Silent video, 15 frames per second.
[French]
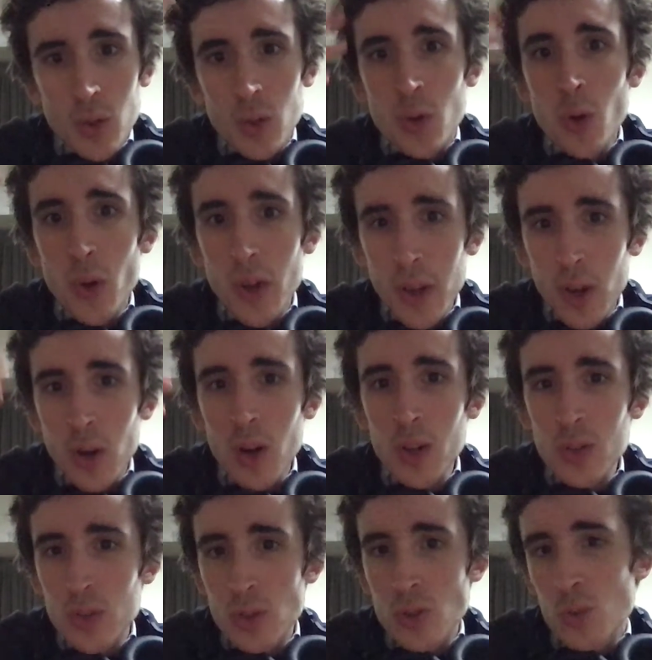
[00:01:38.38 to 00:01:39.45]

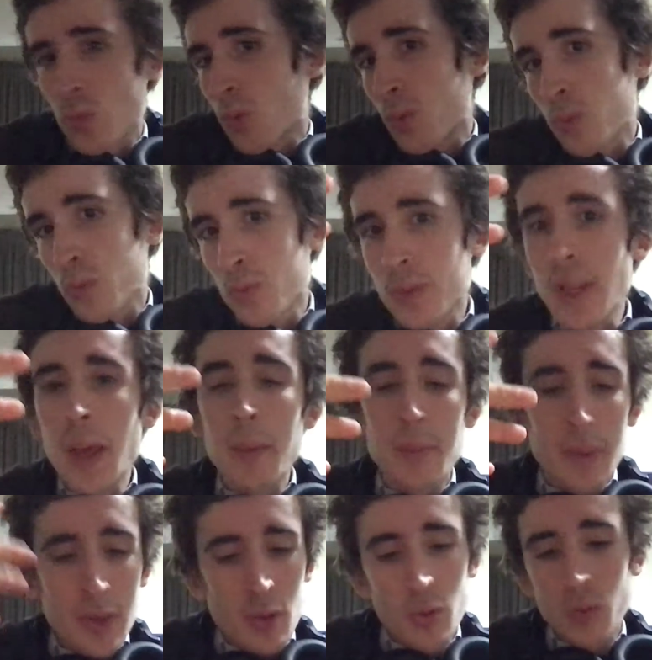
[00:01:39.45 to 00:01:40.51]
cohérente de ce qu'on aime.
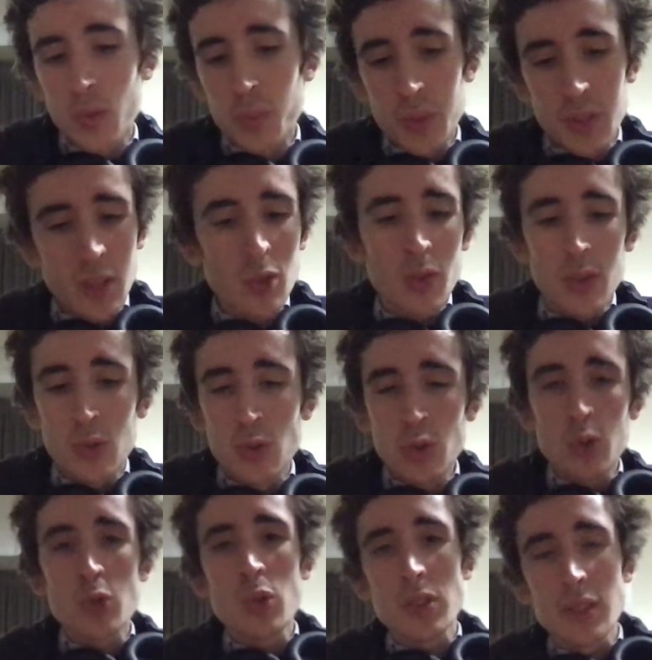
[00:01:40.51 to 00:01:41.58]
Peut-être on va
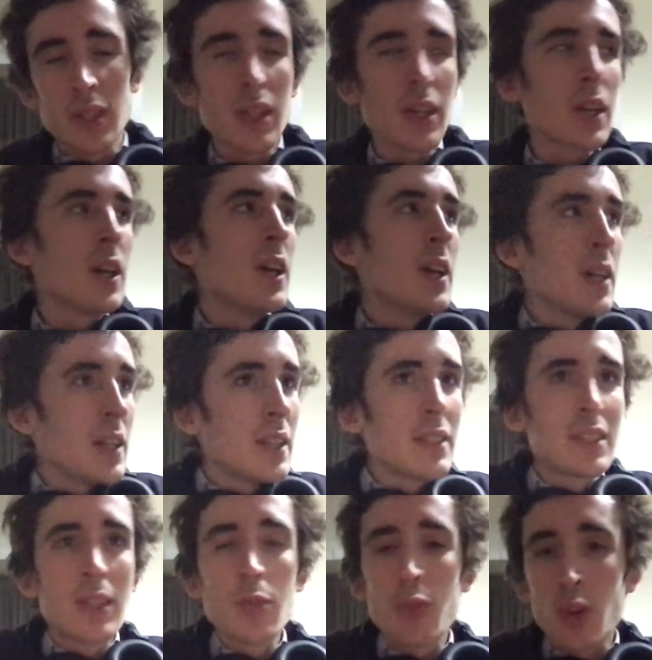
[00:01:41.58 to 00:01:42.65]
toujours choisir des
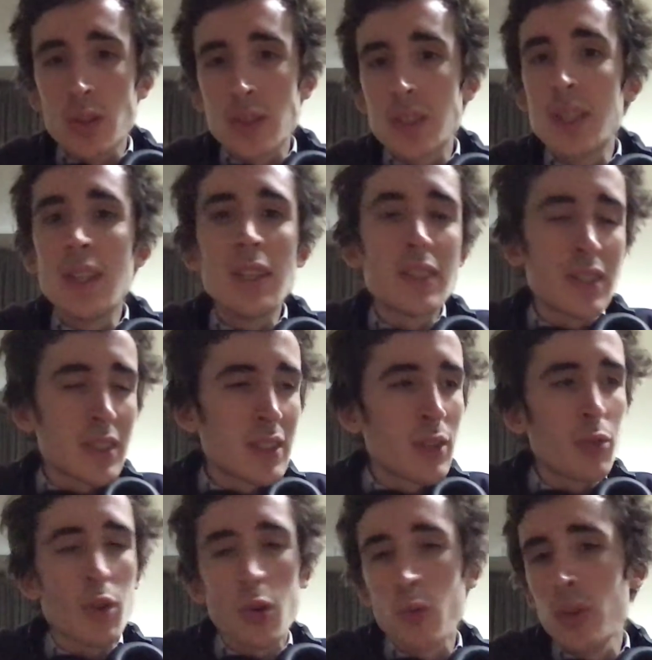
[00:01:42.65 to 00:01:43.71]
chiffres 6, des
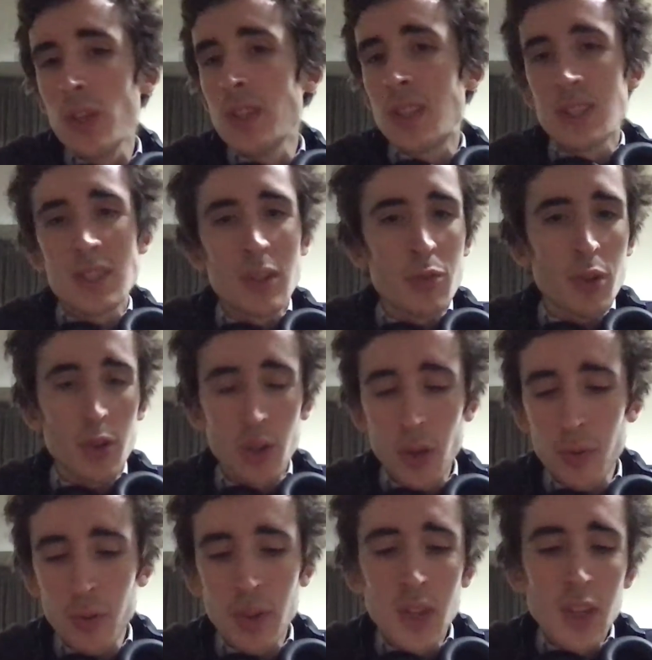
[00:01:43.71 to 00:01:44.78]
chiffres 8, des chiffres
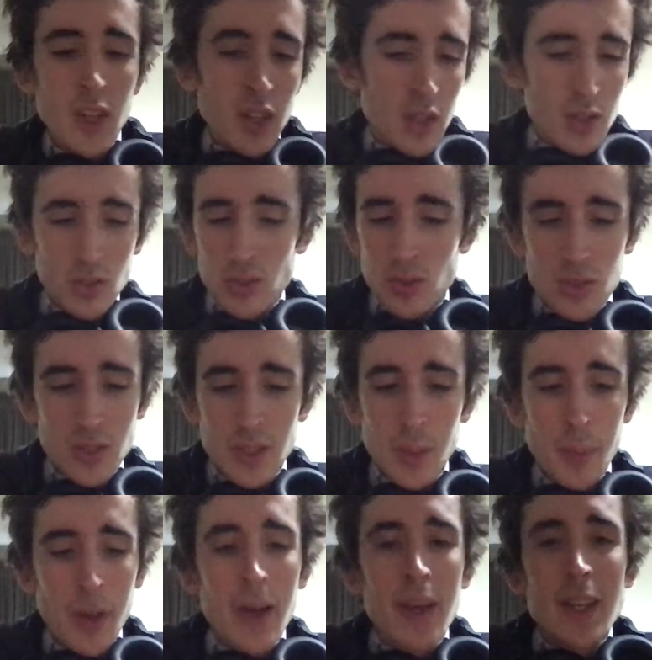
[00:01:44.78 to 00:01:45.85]
9 je, ne sais
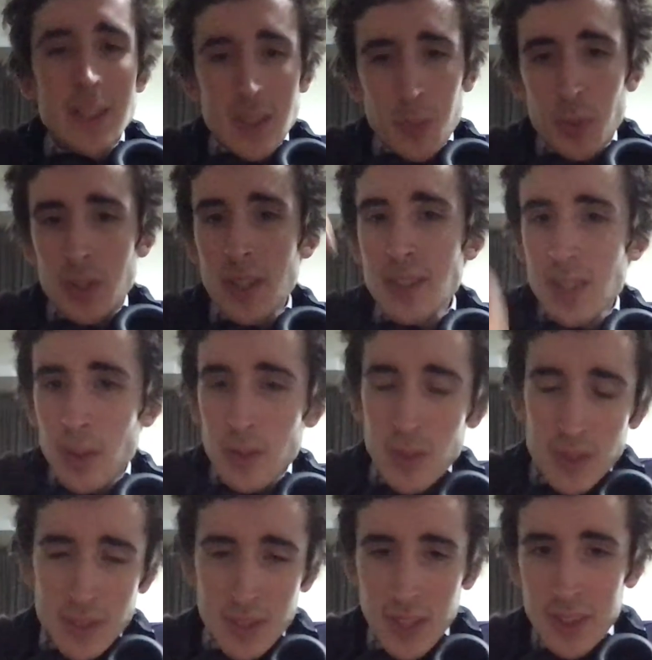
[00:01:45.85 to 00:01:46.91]
pas. C'est pour ça que
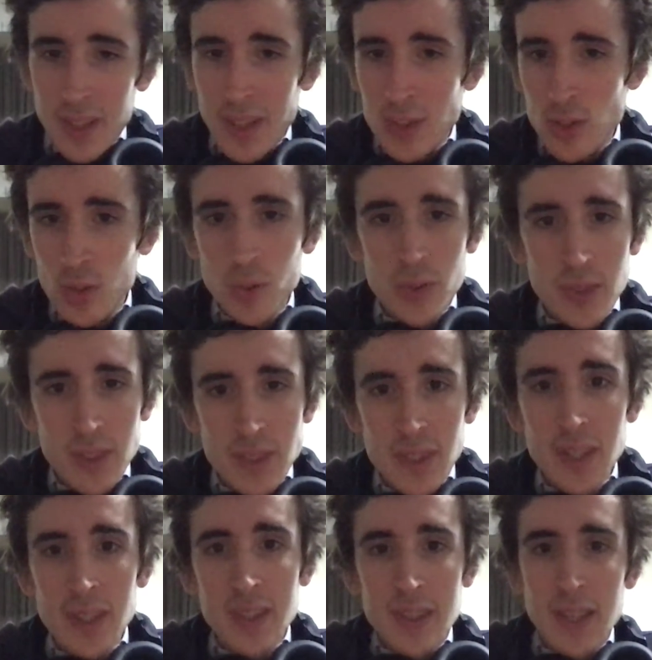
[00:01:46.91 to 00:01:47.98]
c'est intéressant
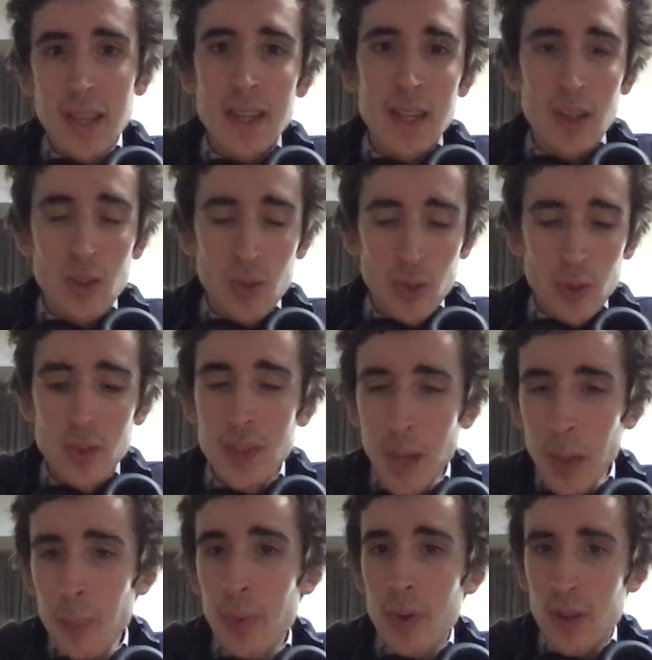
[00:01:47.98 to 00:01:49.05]
d'utiliser des, euh, une
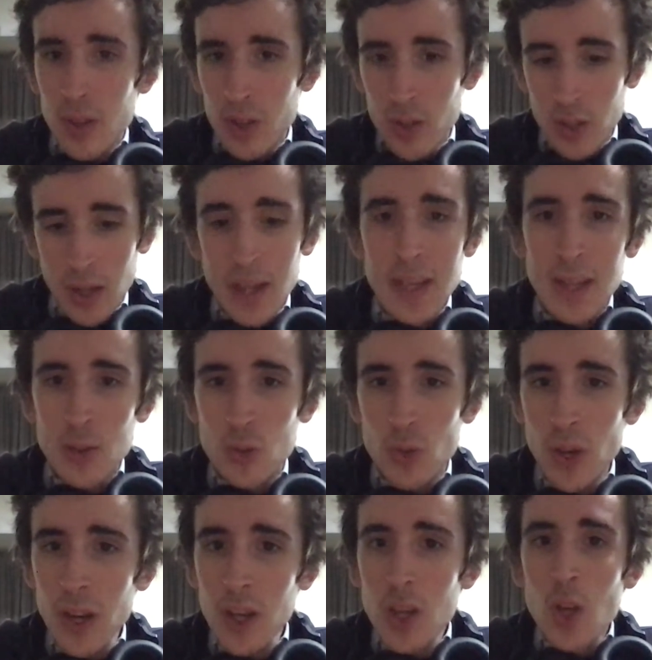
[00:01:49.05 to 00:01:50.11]
app euh,
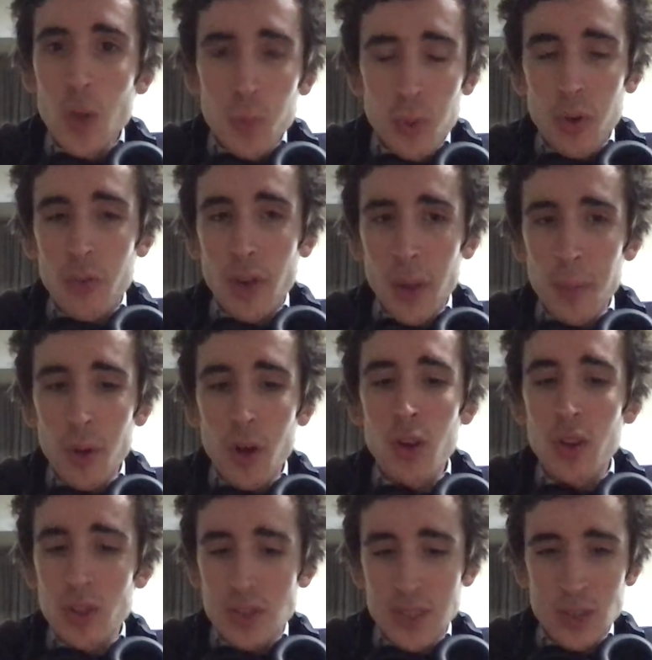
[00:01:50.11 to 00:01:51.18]
aléatoire pour vraiment
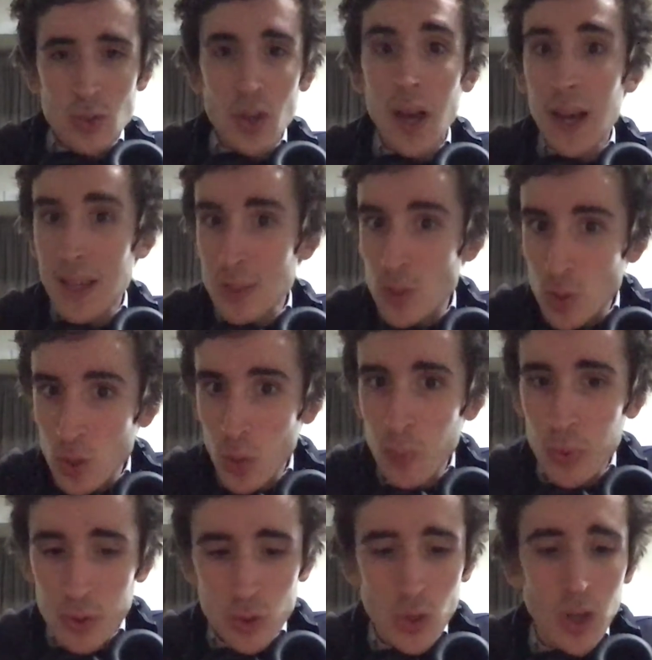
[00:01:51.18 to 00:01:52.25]
que ça soit à
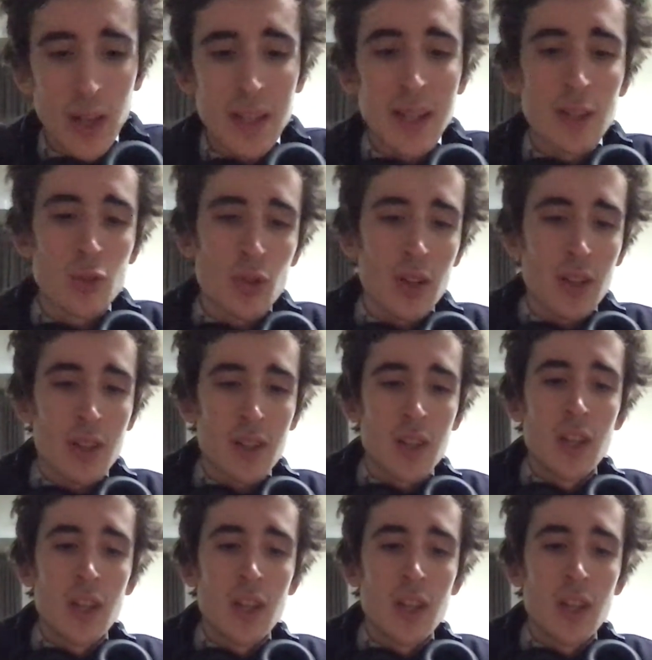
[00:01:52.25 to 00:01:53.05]
100% aléatoire.